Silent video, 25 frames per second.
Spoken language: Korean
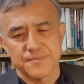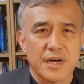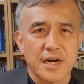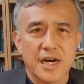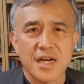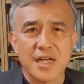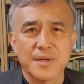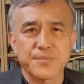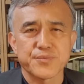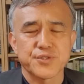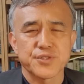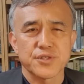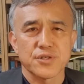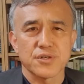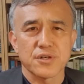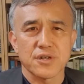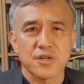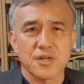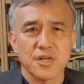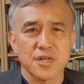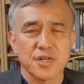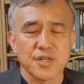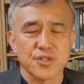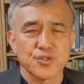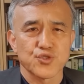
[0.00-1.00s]
아랍
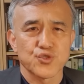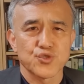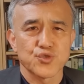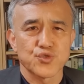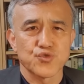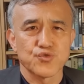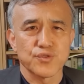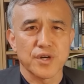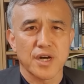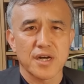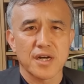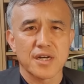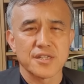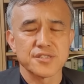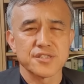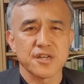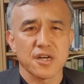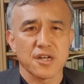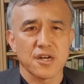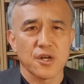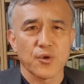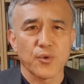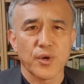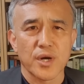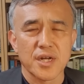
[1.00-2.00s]
지역과
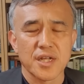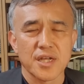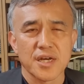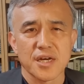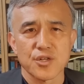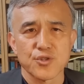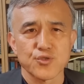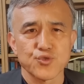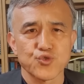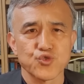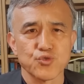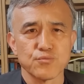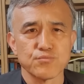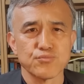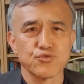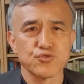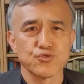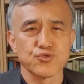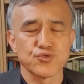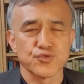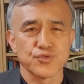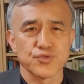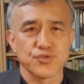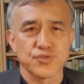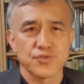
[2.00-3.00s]
중앙아시아를 관리하는
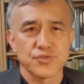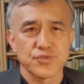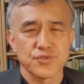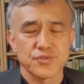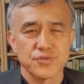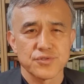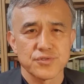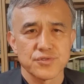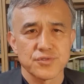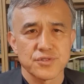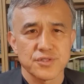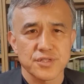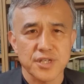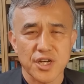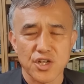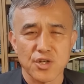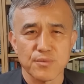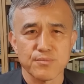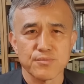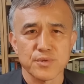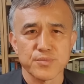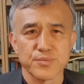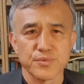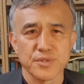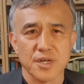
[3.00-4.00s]
중부군
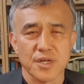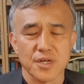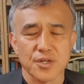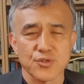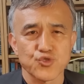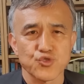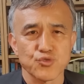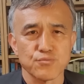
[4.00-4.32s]
사령부입니다.